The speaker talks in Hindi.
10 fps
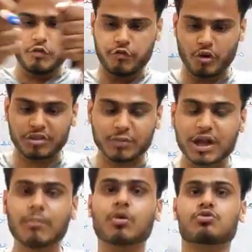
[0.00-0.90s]
वो फोर्स
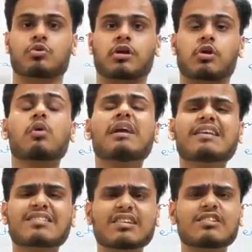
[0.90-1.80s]
अब कम हो चुकी है क्योंकि
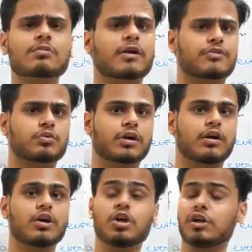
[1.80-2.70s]
डिस्टेंस बढ़ चुका
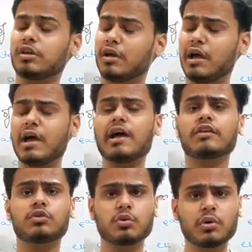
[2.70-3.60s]
है
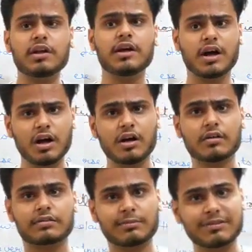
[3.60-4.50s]
ये
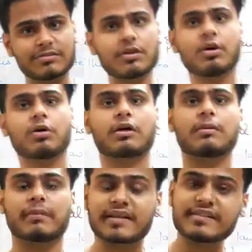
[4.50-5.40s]
दूरियां समझते हो
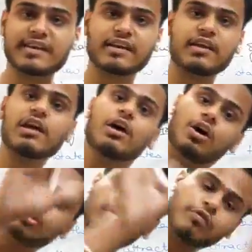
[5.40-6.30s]
कि बढ़ जाएंगी
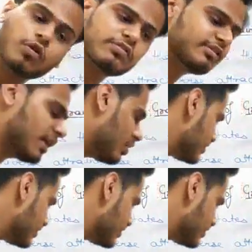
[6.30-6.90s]
तो फोर्स क्या